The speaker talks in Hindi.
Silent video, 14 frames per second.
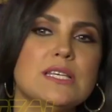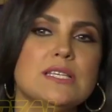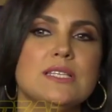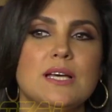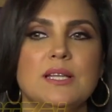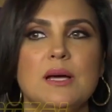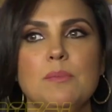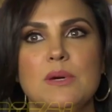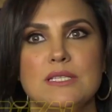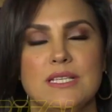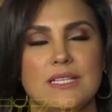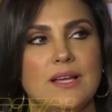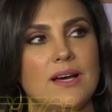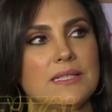से ज़्यादा
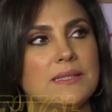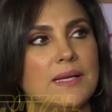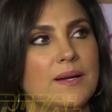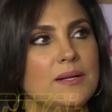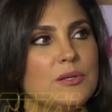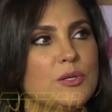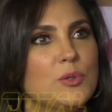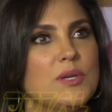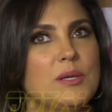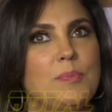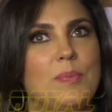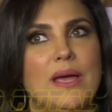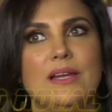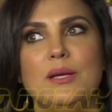मज़ेदार था क्योंकि
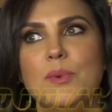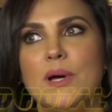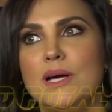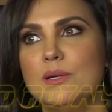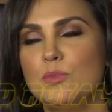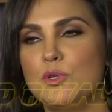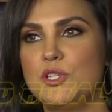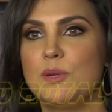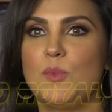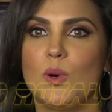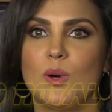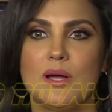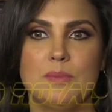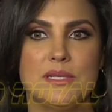पहली बार मुझे
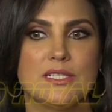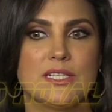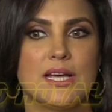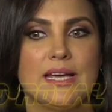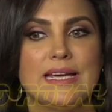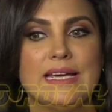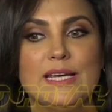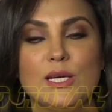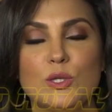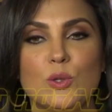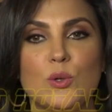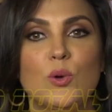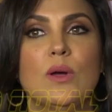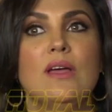मौका मिल रहा है एक
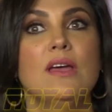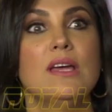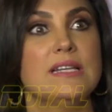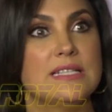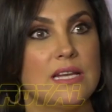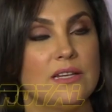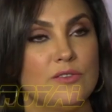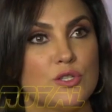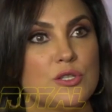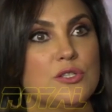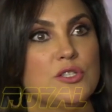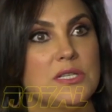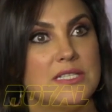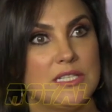तो
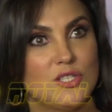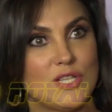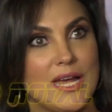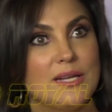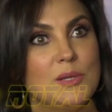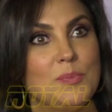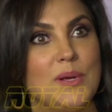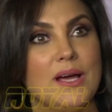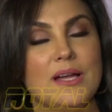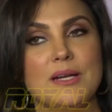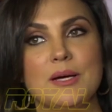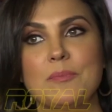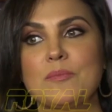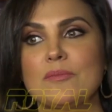टेलीविज़न जी सी चैनल पे
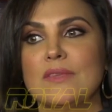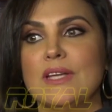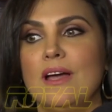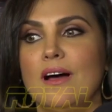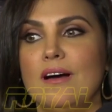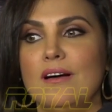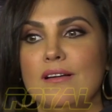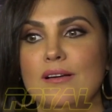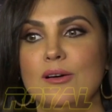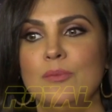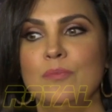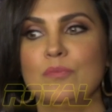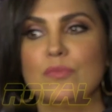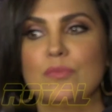आना
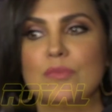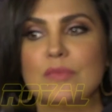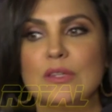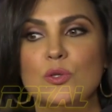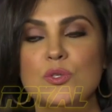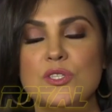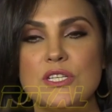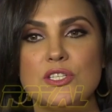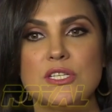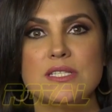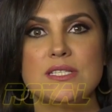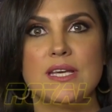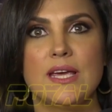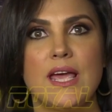आ, दूसरी
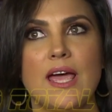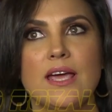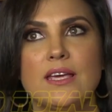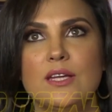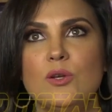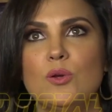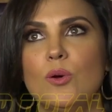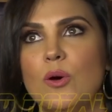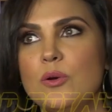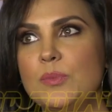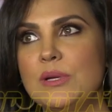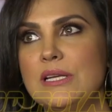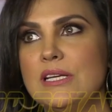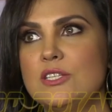चीज़ ये है कि
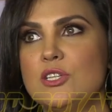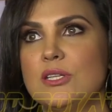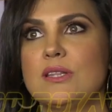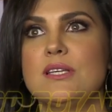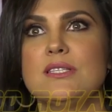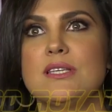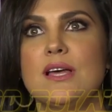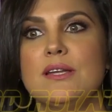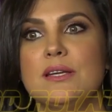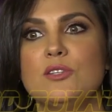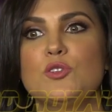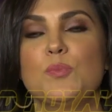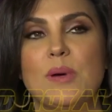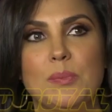नॉर्मली जितने
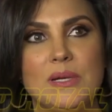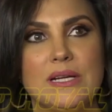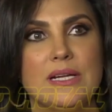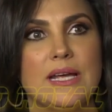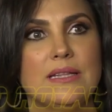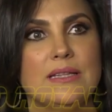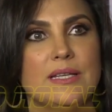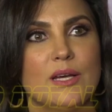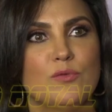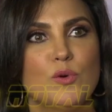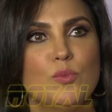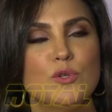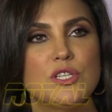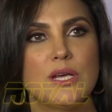सारे जो पब्लिक रहती है
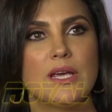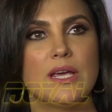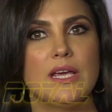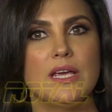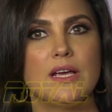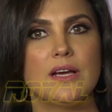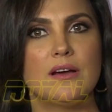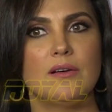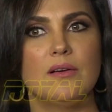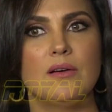वो मुझे एक